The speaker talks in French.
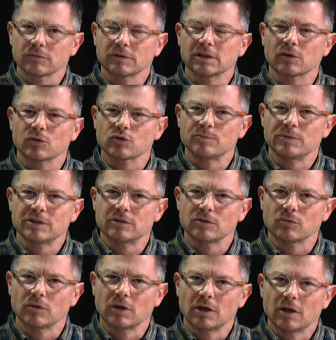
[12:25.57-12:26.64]
des
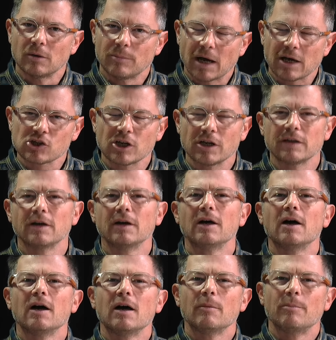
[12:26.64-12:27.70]
transmissions par chaîne,
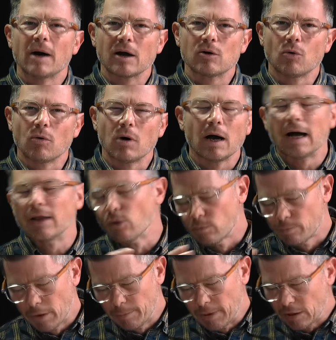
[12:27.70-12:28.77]
par courroie. Ah non, pas par